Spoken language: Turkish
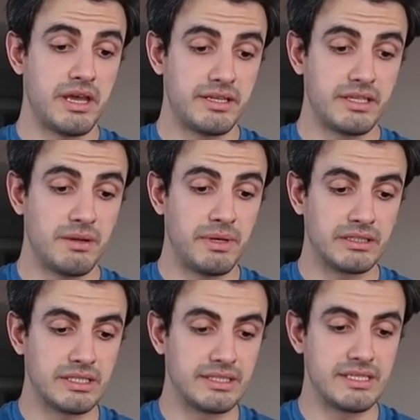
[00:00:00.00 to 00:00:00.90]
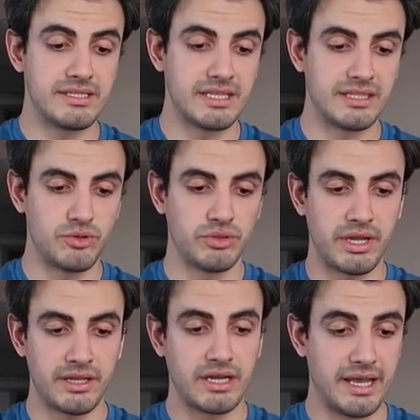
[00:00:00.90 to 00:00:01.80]
Yani daha atletik
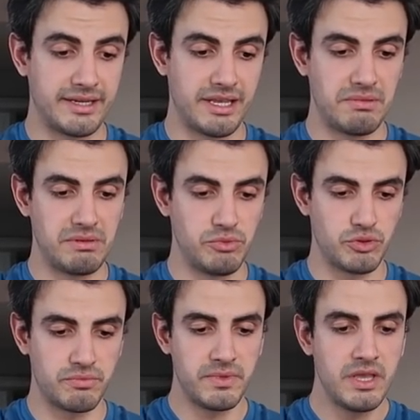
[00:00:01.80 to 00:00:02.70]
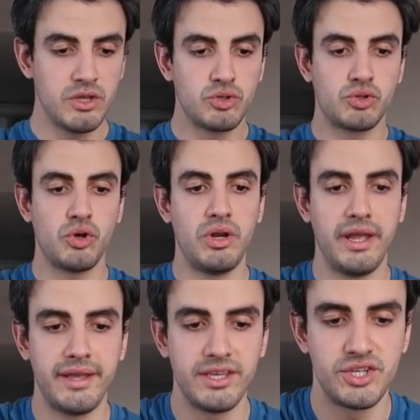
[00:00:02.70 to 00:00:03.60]
hissettiriyor Kyrie'ye bilmiyorum.
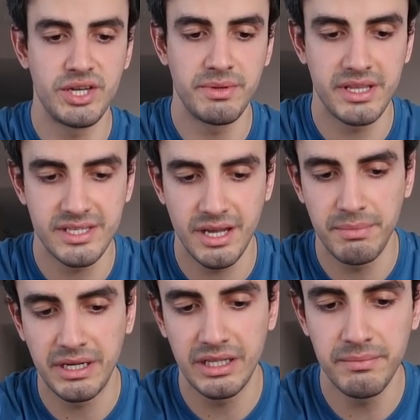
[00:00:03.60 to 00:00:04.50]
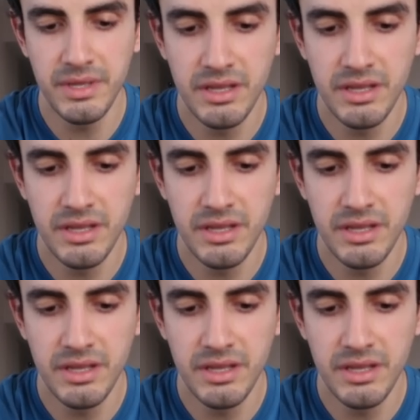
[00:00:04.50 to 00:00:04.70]
Şöyle içine biraz daha bakalım.